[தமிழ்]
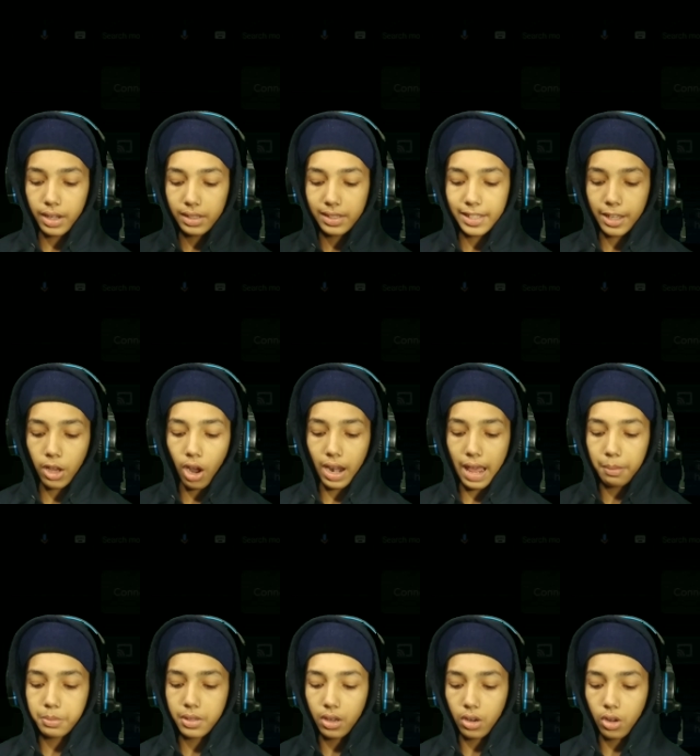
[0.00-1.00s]
போயிட்டு ஆல்
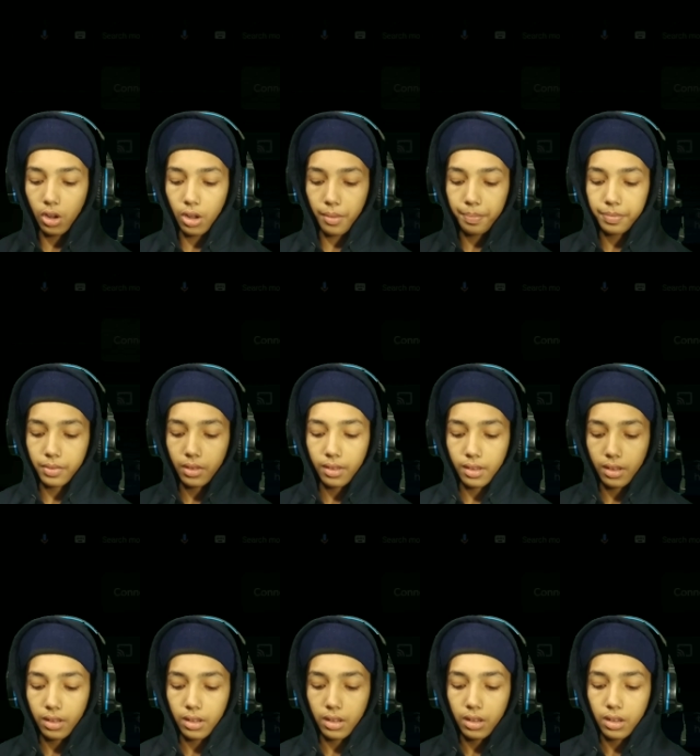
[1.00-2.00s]
ஆப்ஸ் இருக்கும்
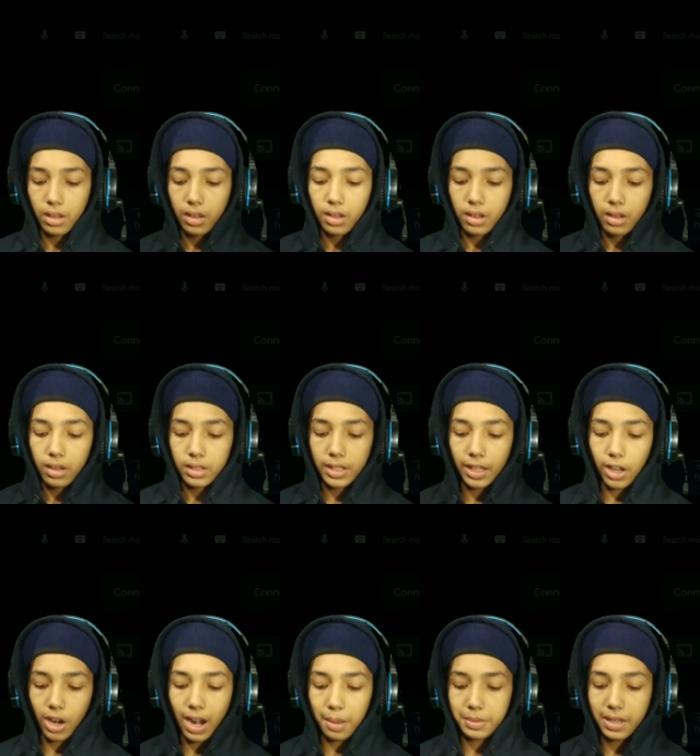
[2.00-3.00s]

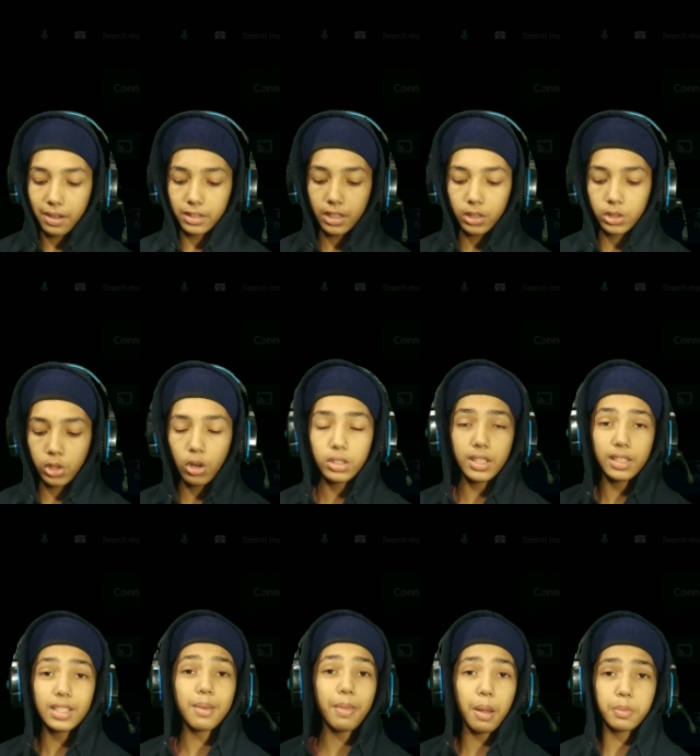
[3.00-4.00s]
சிஆல் இருந்து ஷோ
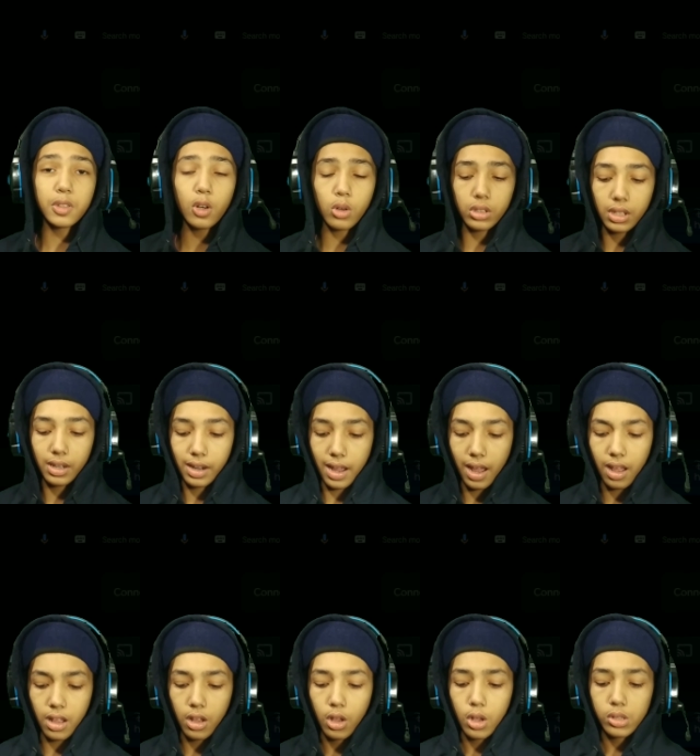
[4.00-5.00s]
சிஸ்டம் ஆப்ஸ்னு கொடுத்துருங்க
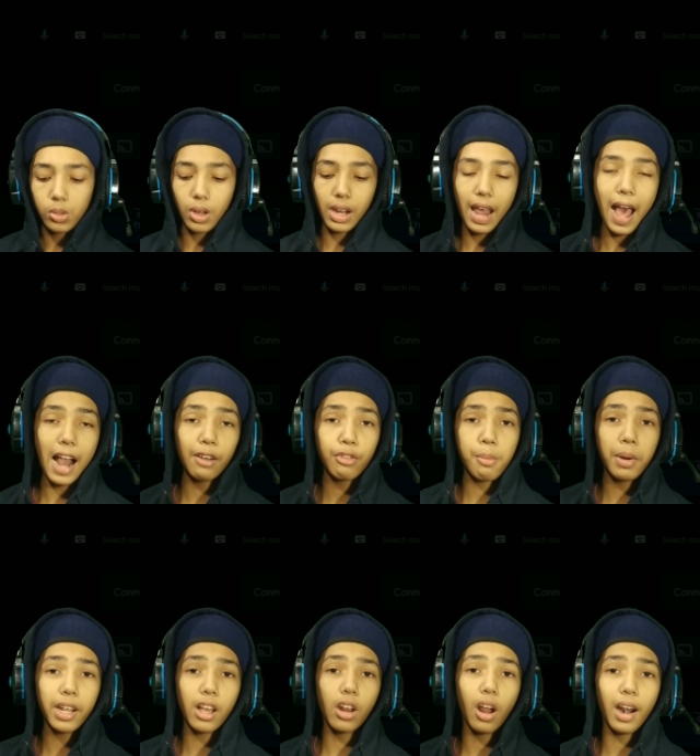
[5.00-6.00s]
ஸோ அதில்
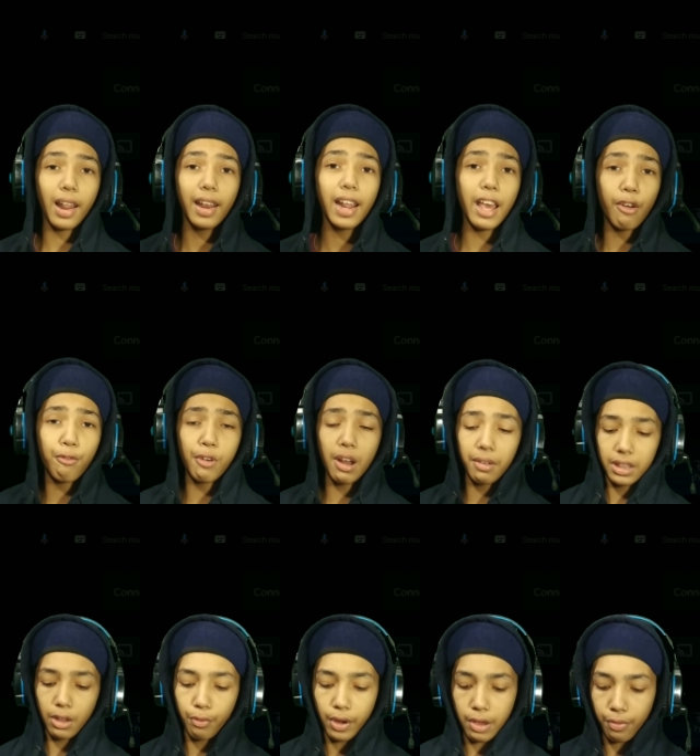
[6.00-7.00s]
ஆல்பபெட்டிக்கல் ஆர்டரில் எஃப்ல
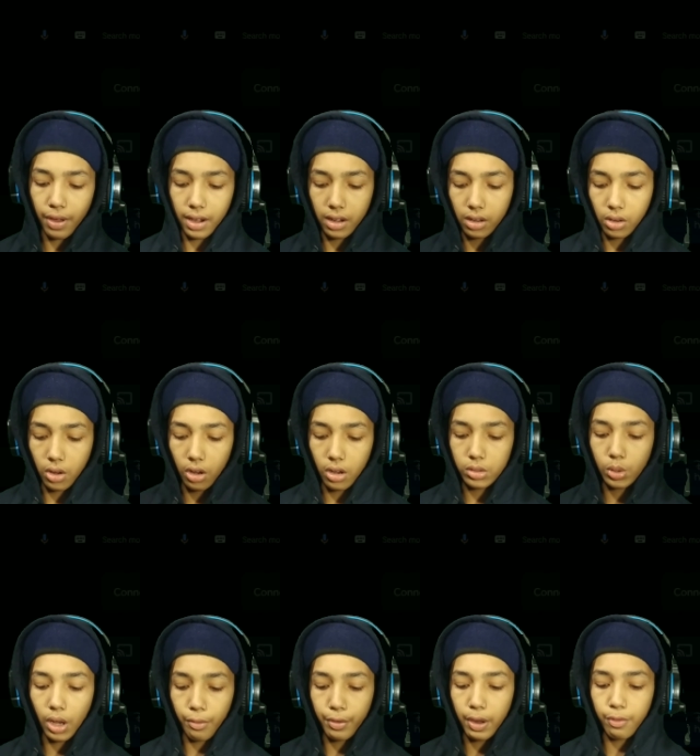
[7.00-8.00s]
வந்து ஃப்ரீ ஃபயர் இருக்கும்
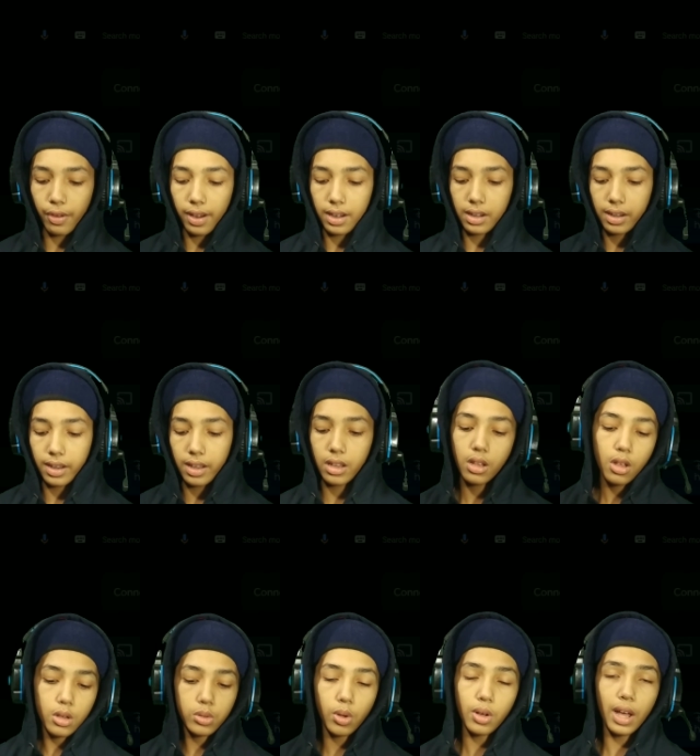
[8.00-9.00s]
ஸோ ஃப்ரீ ஃபயர் இருக்கு
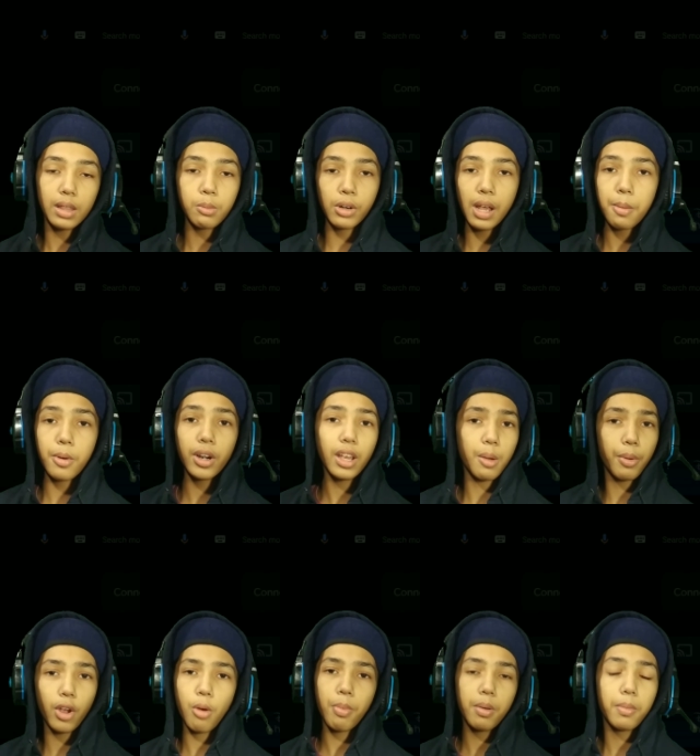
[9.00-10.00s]
ஸோ அது மூலியமாக நீங்கள்
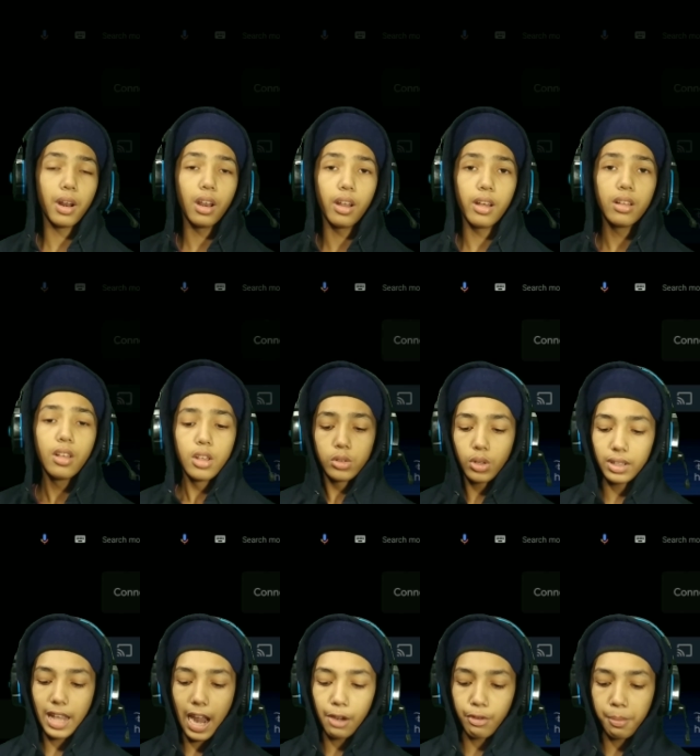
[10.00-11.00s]
போய் ஓப்பன் பண்ணலாம் ஸோ
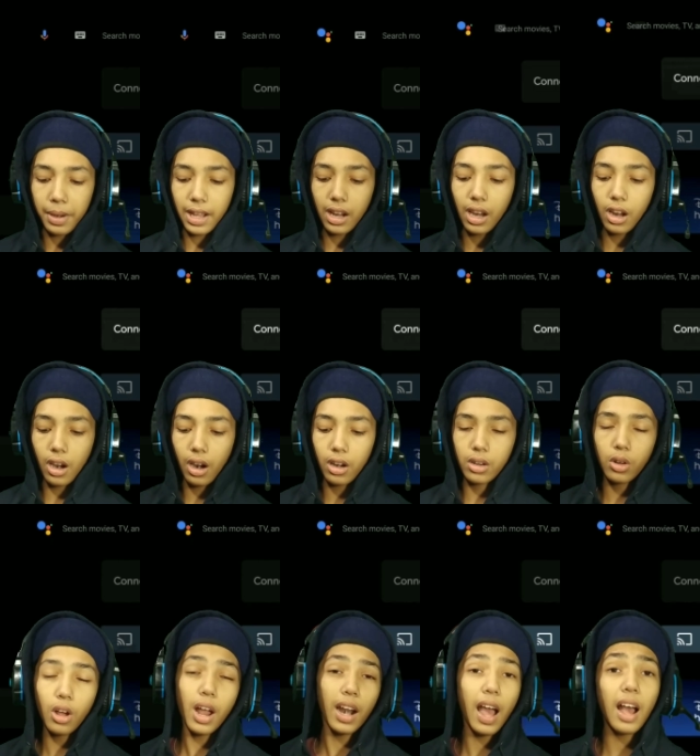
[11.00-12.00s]
அது ஆல்பபெட்டிக்கல் ஆர்டர்
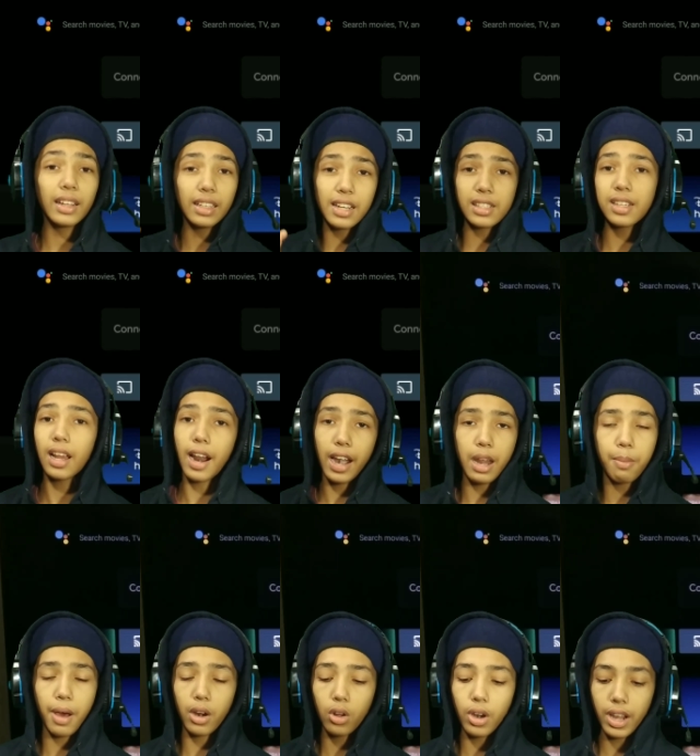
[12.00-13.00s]
இருக்கும் ஆனால் அந்த லிஸ்ட்டில்
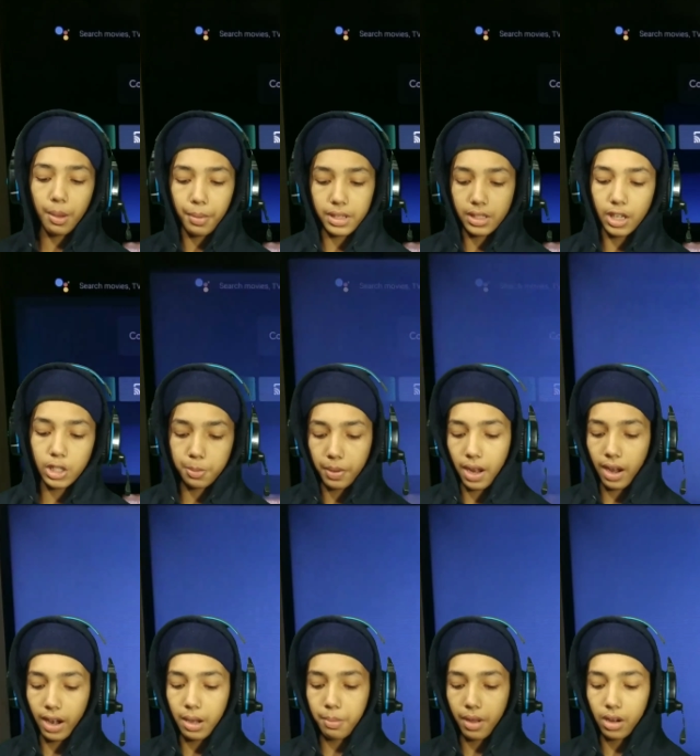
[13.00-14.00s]
கண்டிப்பாக இருக்கும் நீங்கள் போய் சர்ச் பண்ணால்
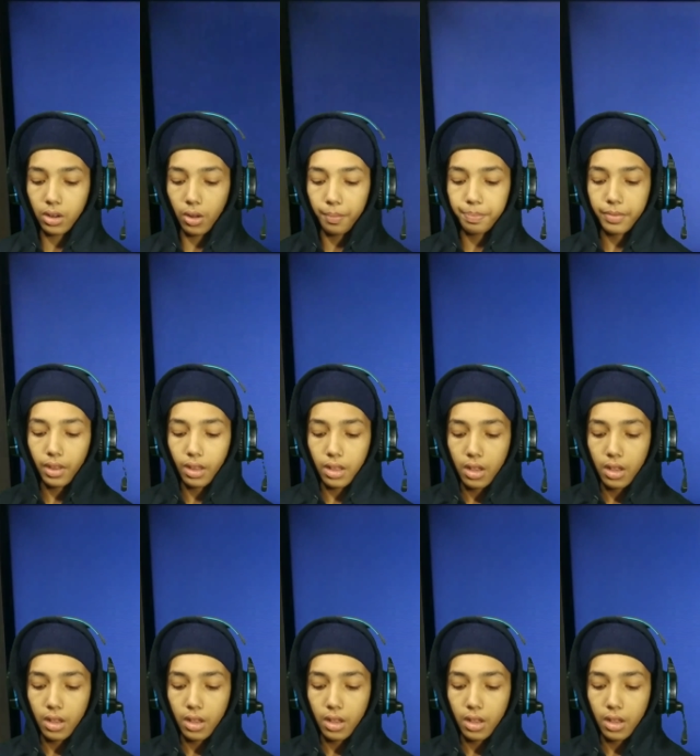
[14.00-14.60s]
கண்டிப்பாக இருக்கும்